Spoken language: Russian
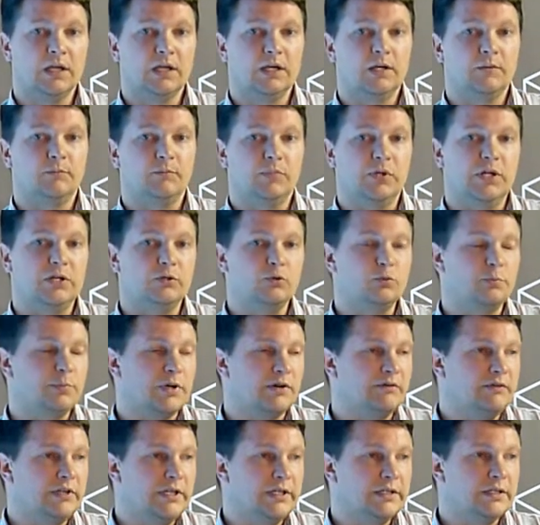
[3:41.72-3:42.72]
План
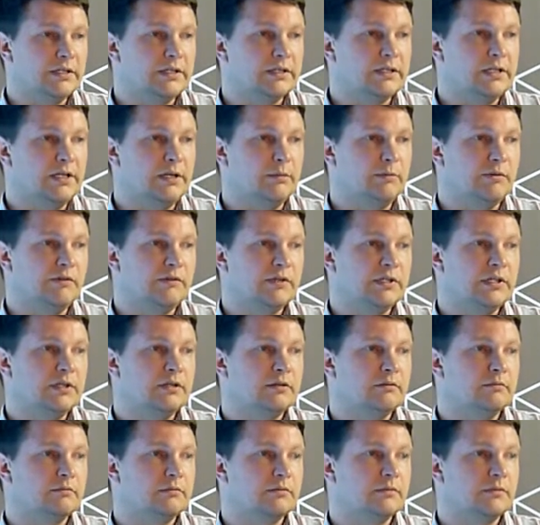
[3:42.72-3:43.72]
управления
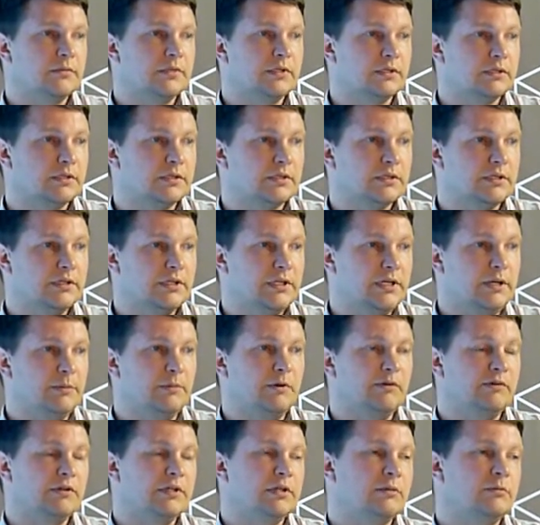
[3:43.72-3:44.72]
требований, э,
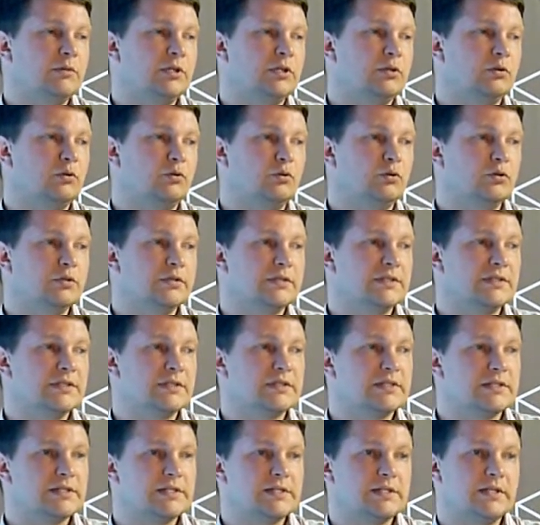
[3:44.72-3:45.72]
требованиями, он
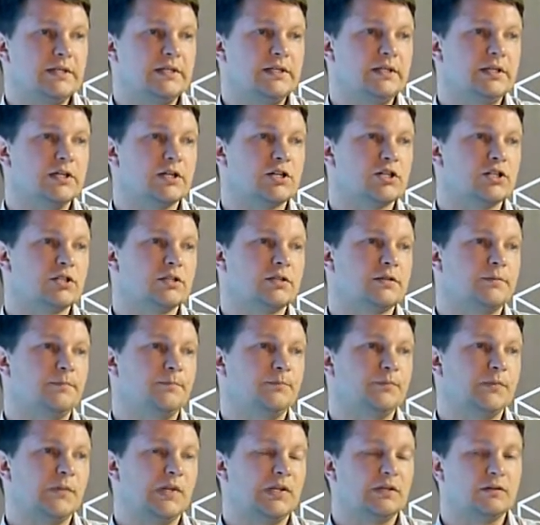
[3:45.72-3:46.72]
содержит
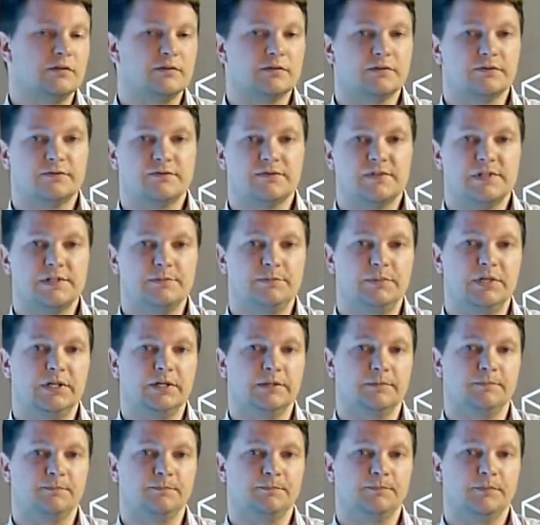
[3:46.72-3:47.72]
э, в
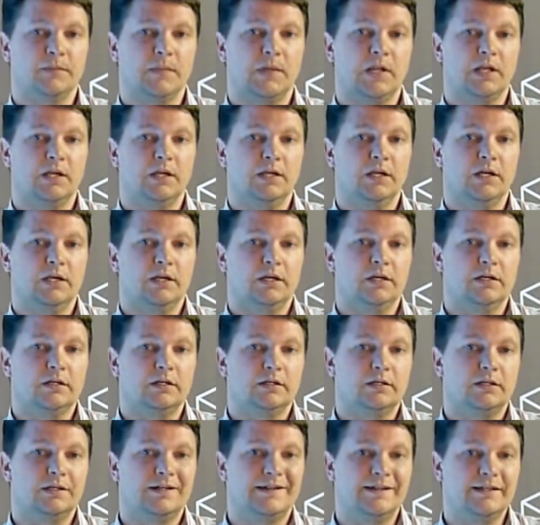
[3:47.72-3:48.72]
себе
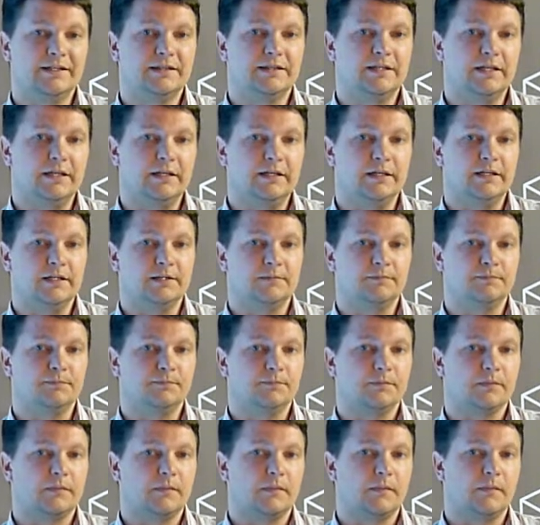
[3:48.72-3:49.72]
критерии,
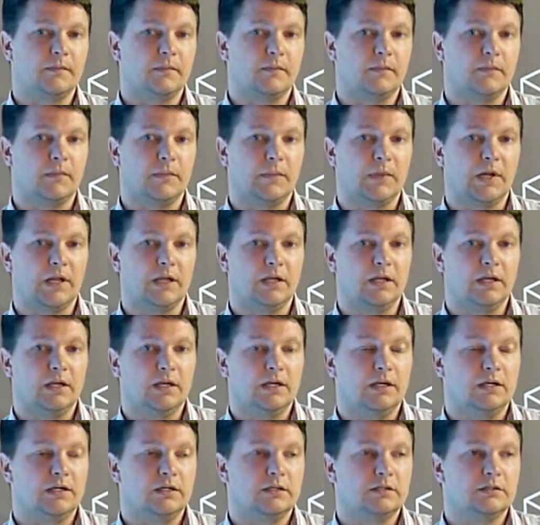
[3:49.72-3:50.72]

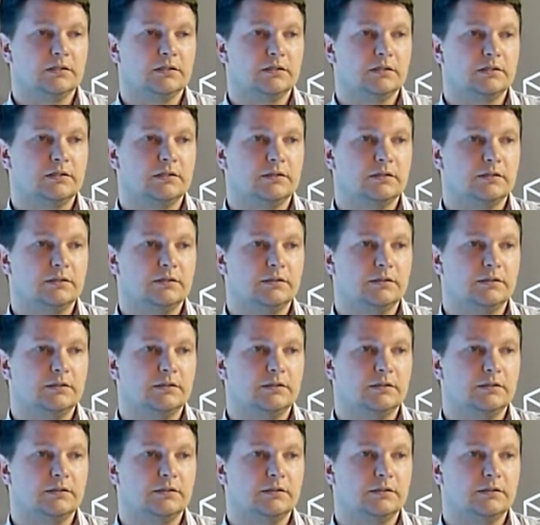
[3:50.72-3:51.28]
по